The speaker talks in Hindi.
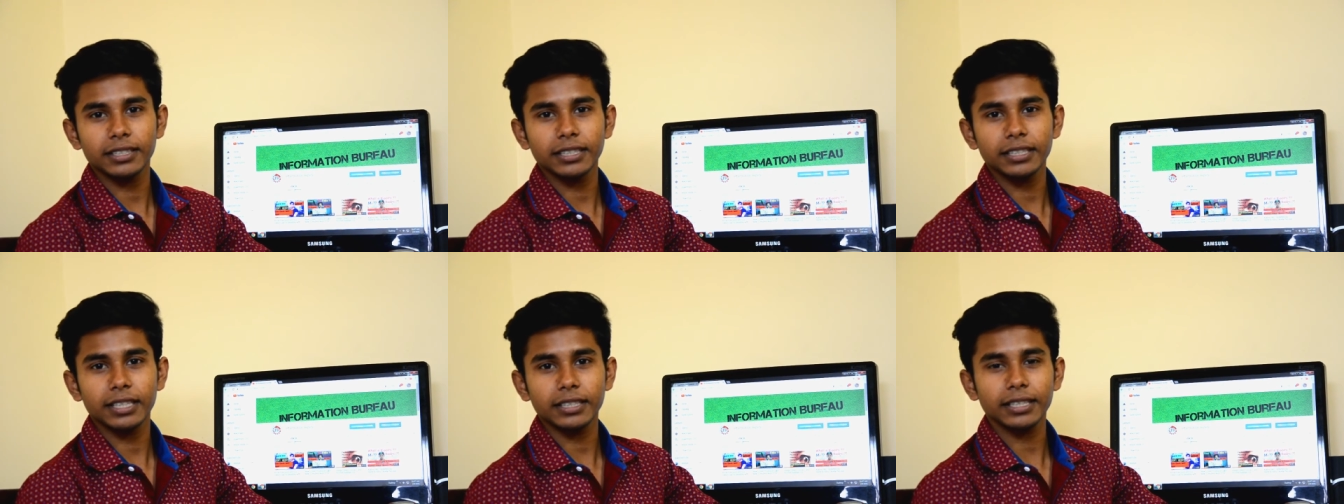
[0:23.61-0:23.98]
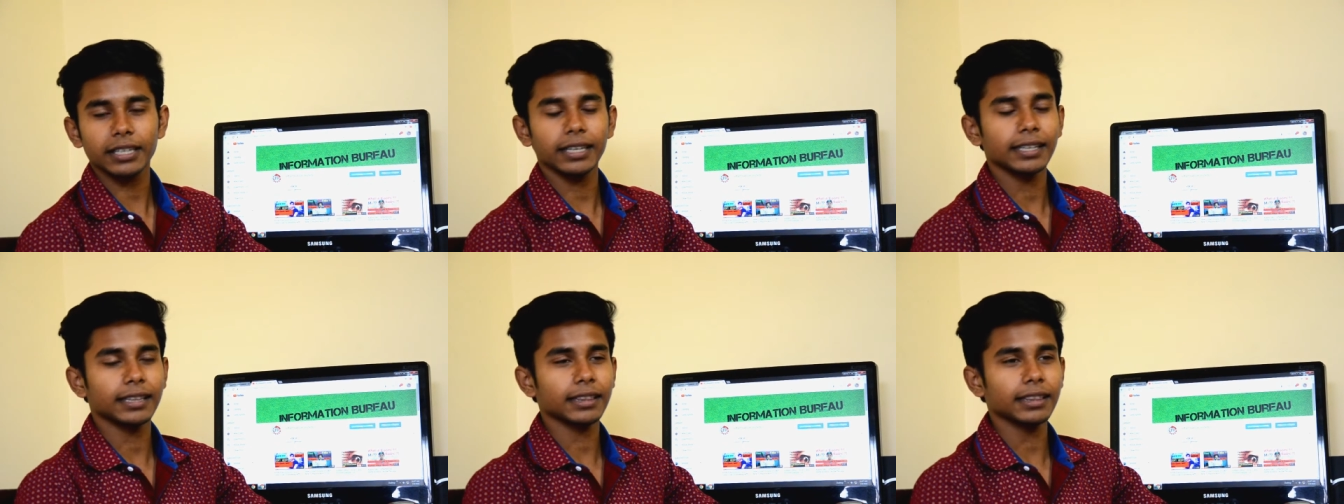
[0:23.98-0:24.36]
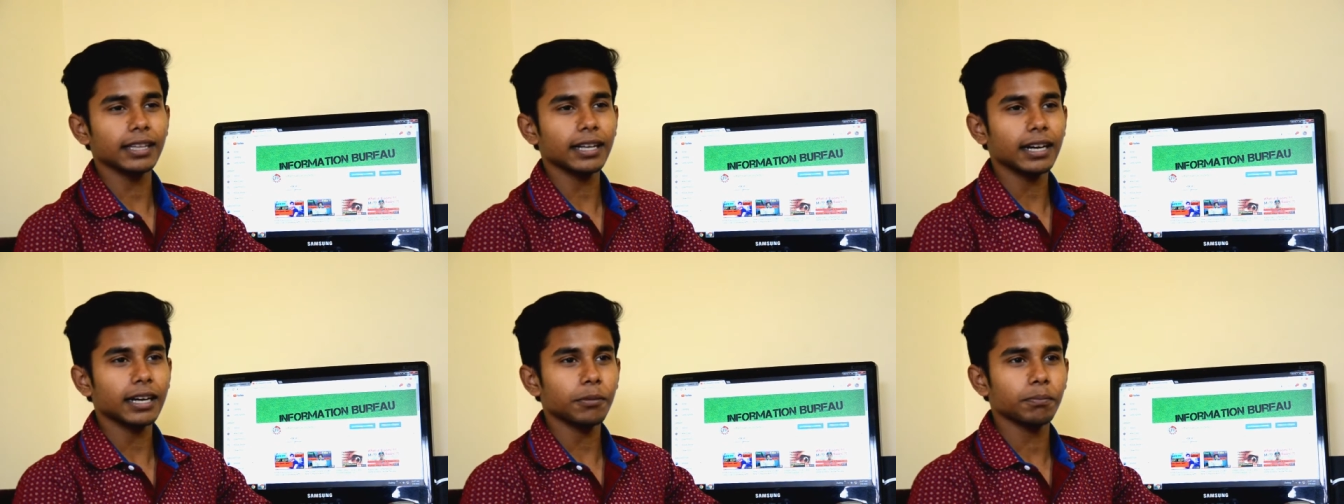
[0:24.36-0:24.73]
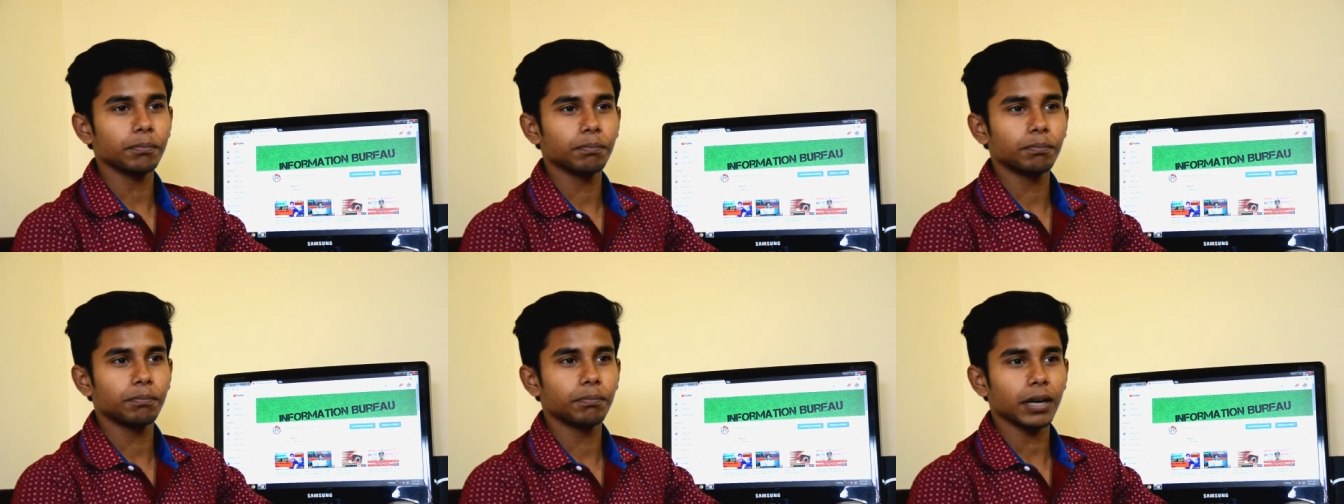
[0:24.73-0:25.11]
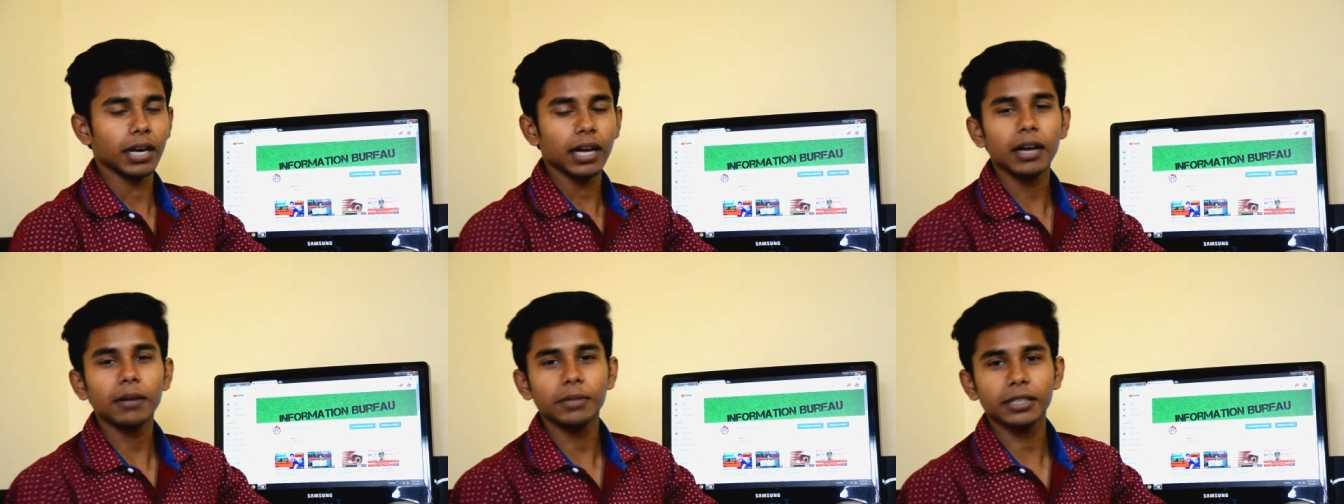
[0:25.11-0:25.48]
जैसे इतना
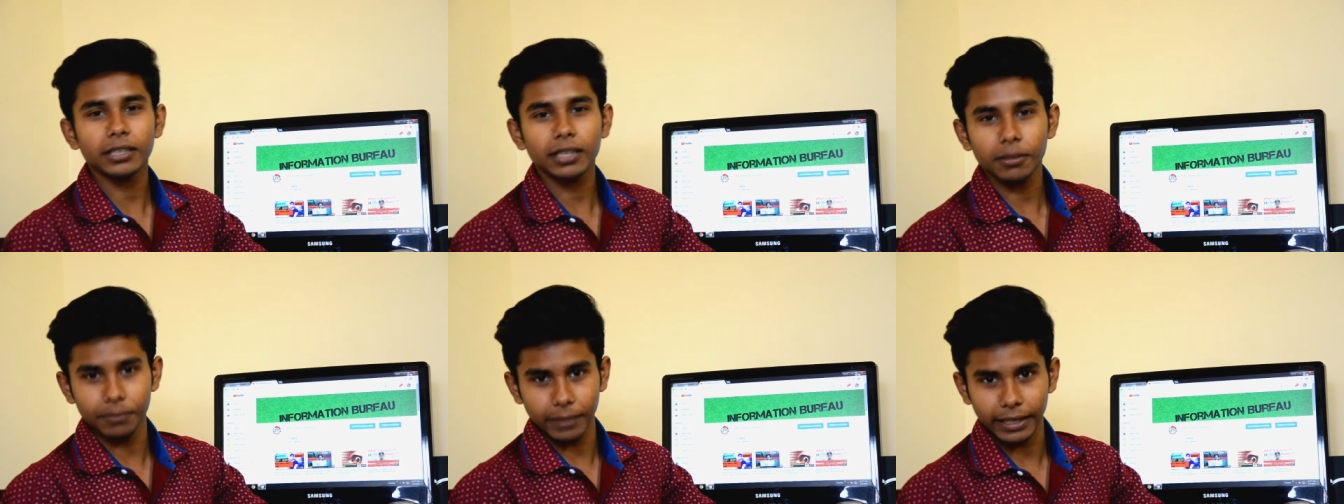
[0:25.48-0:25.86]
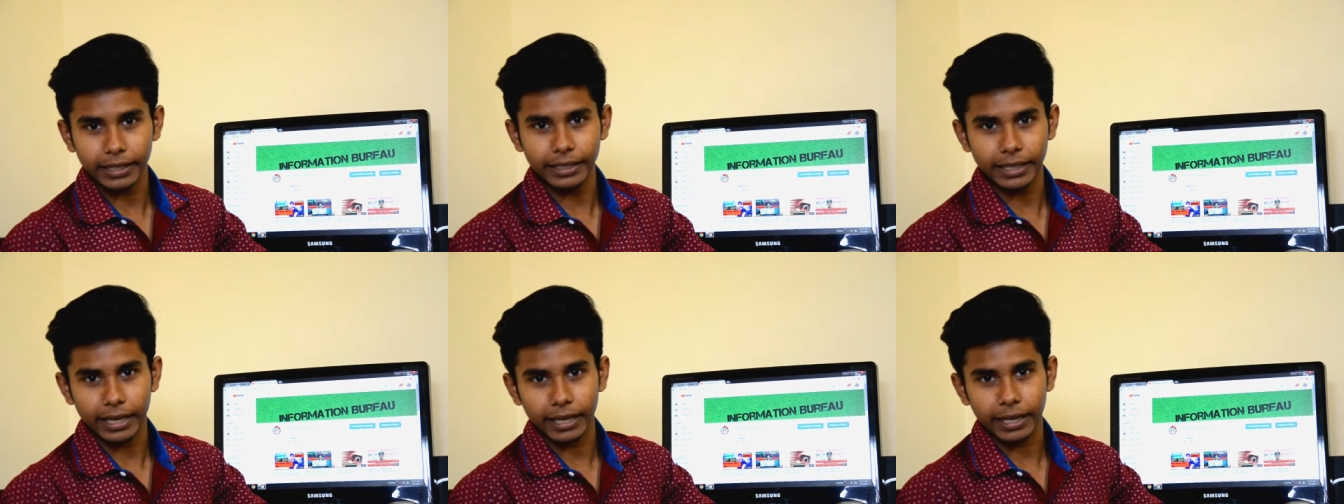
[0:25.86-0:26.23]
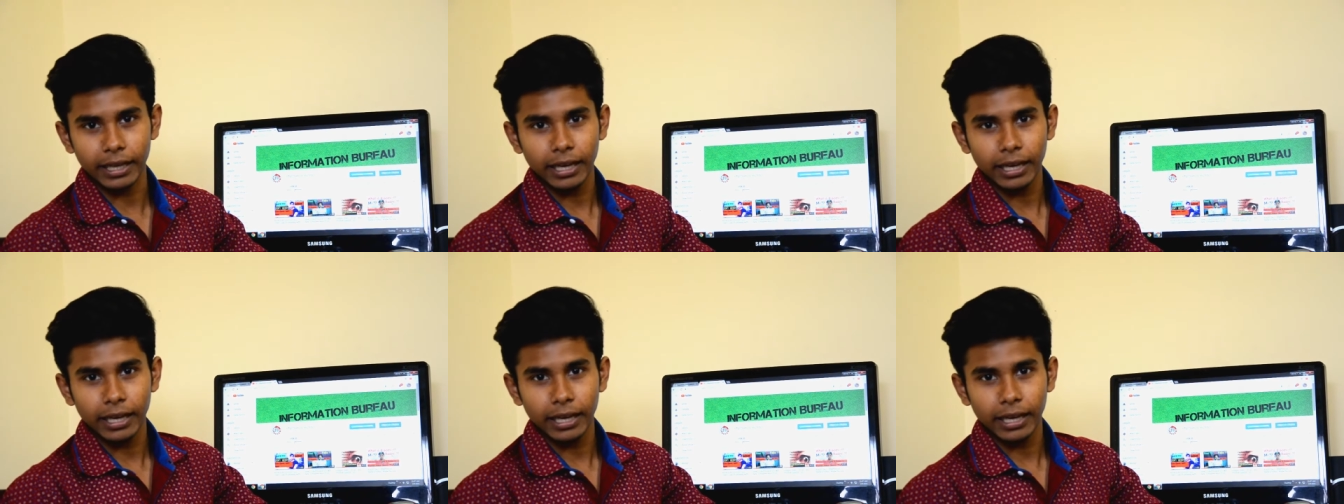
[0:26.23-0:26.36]
बड़ा मतलब नहीं है